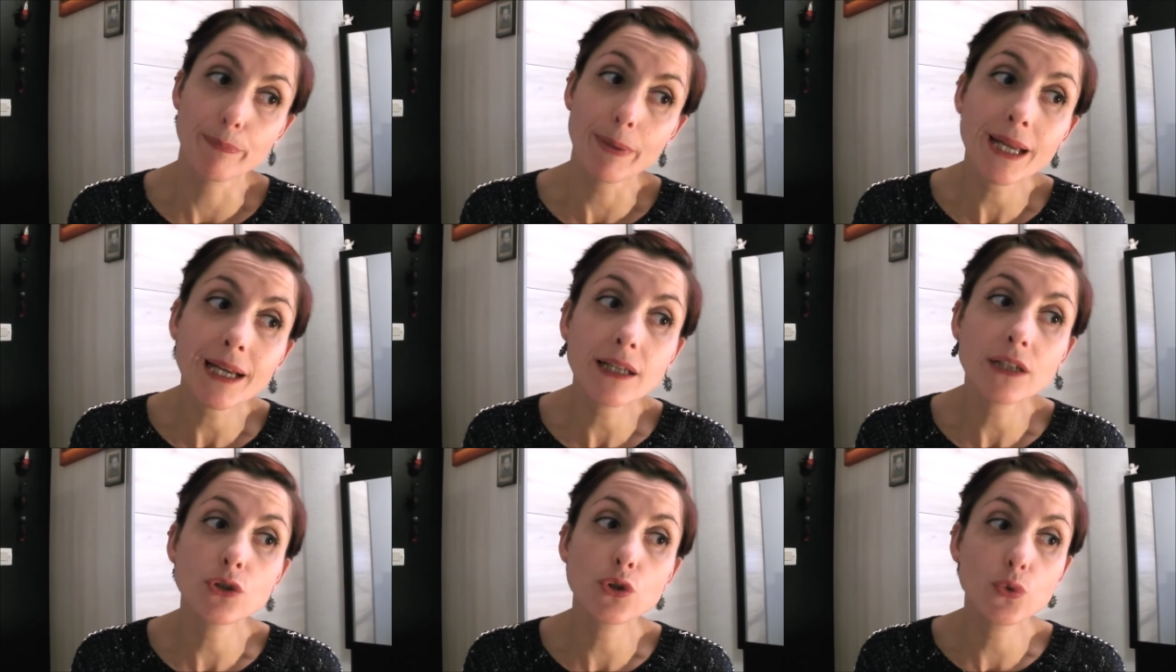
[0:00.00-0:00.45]

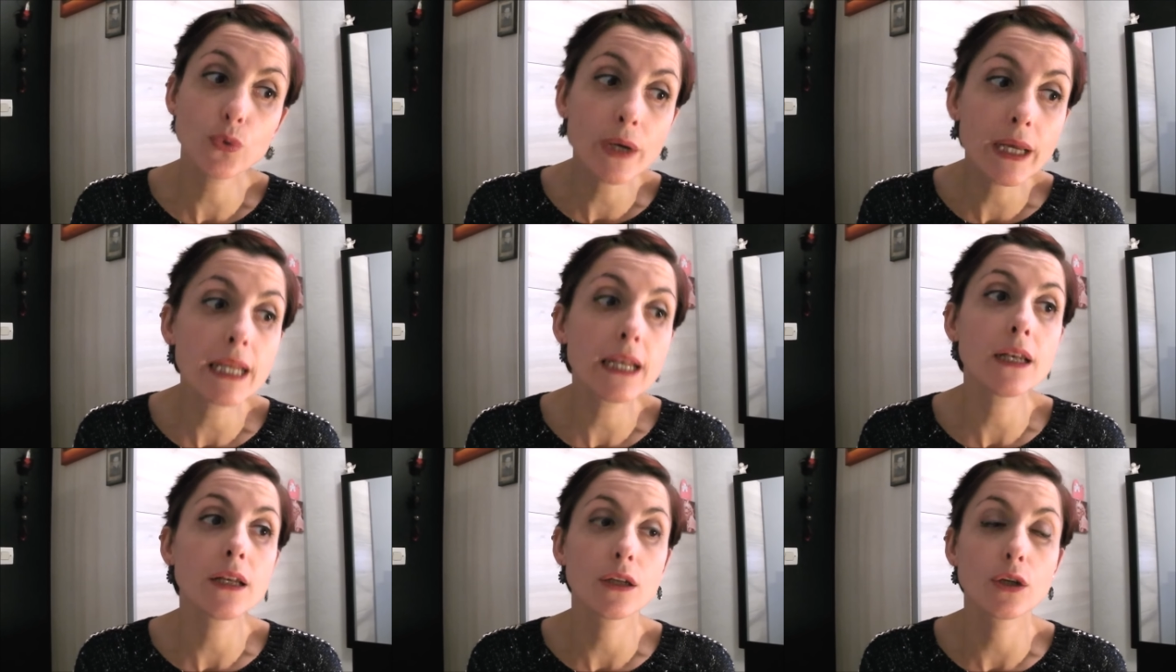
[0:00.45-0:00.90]
Père
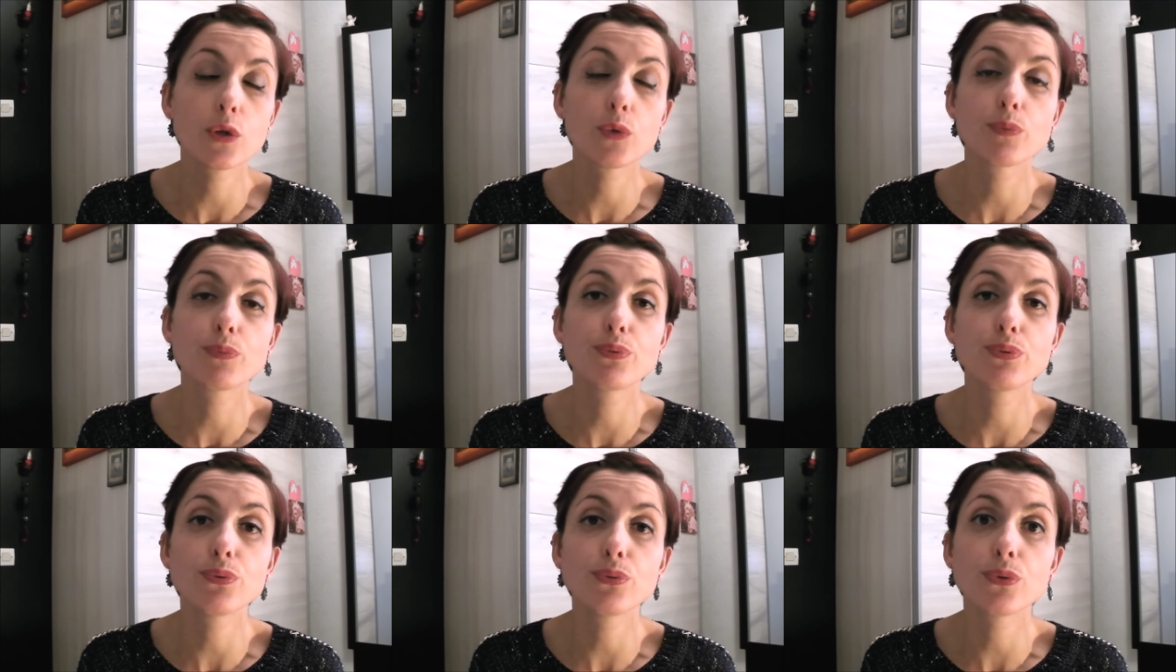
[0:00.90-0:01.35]
Noël
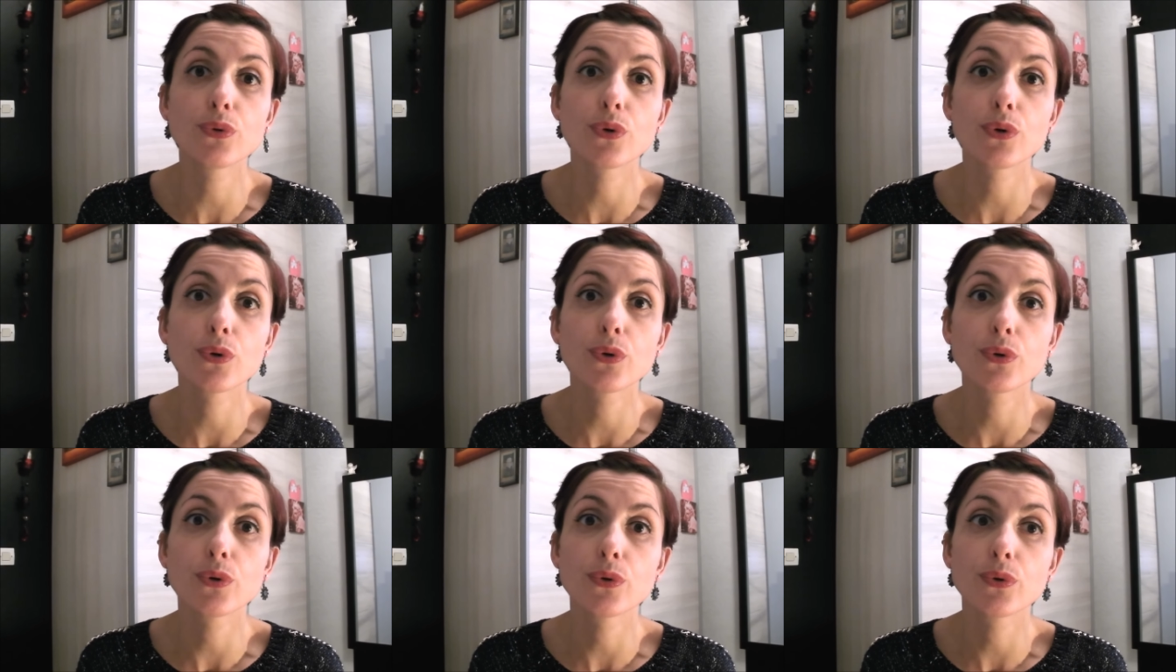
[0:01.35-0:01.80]

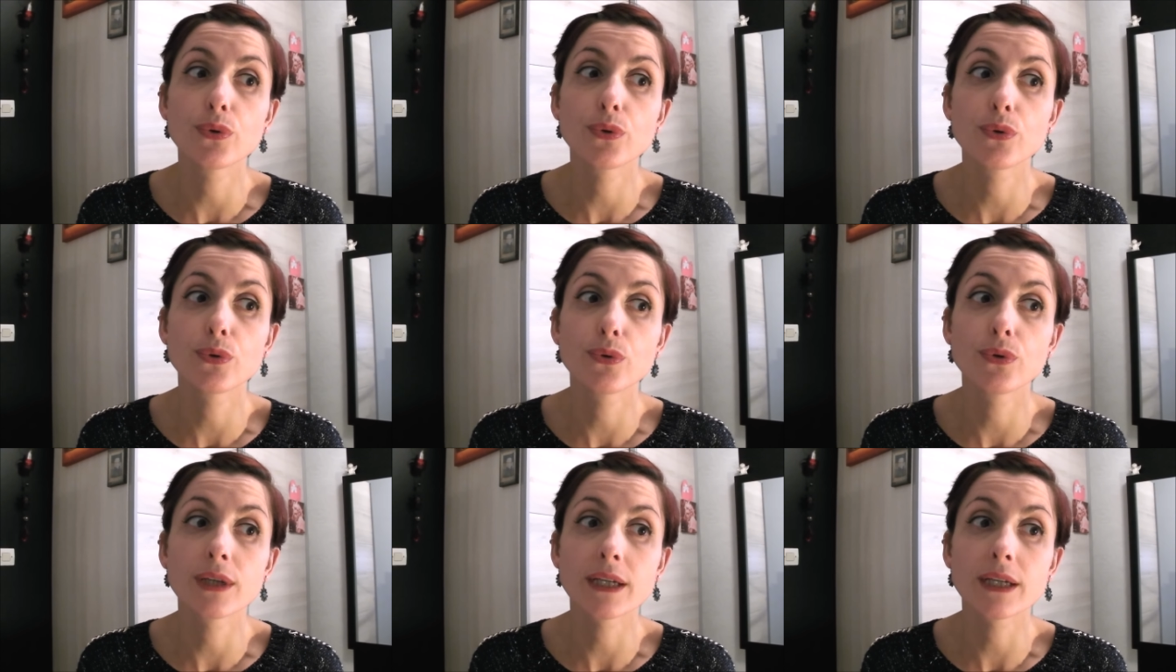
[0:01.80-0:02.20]
pour euh,